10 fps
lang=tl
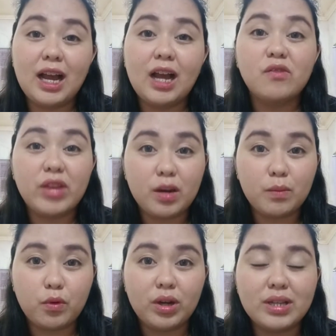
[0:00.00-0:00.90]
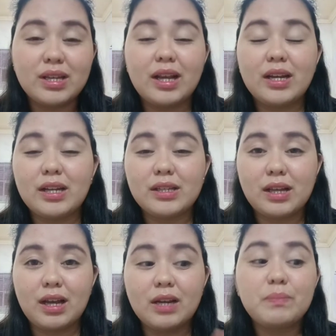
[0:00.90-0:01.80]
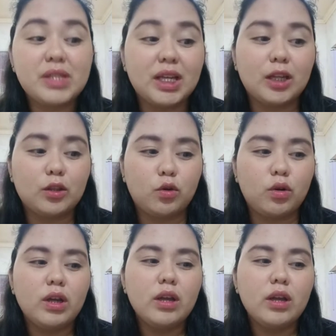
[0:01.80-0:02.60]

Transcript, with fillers: ang available sa, sa lipstick na to.